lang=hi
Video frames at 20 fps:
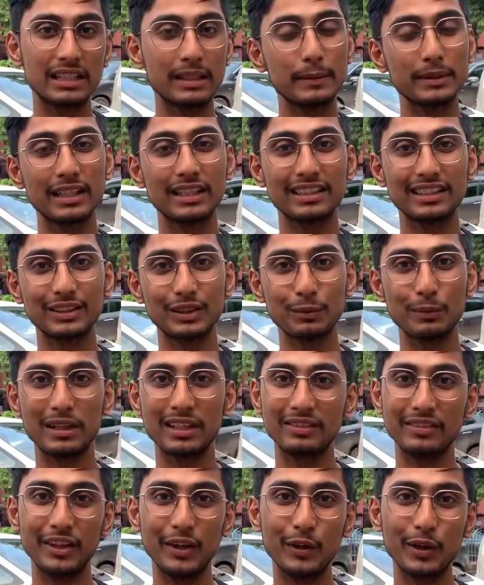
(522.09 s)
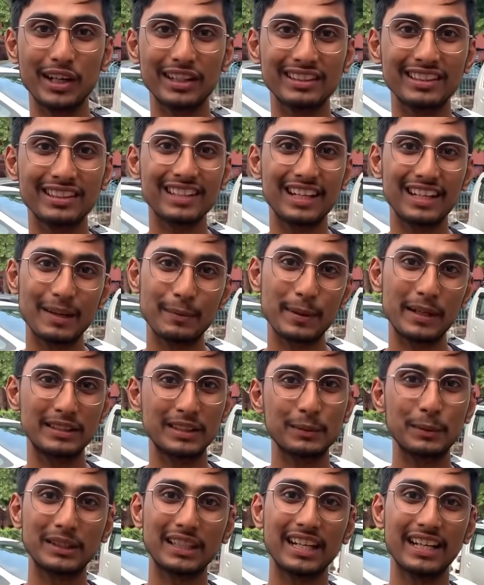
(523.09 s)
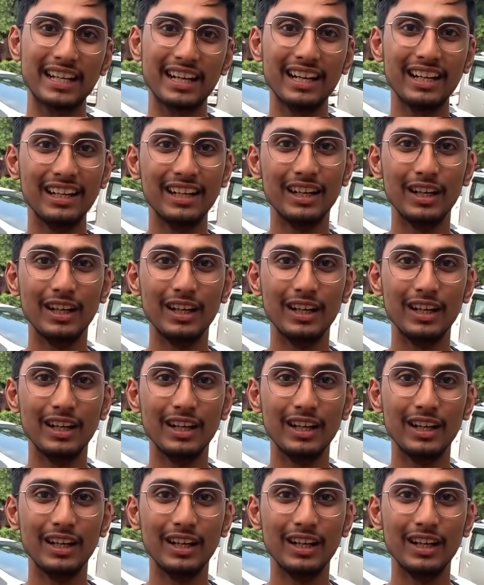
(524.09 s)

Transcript: नहीं बताते तो मैंने वीडियो के सारे प्राइजेज बताए हैं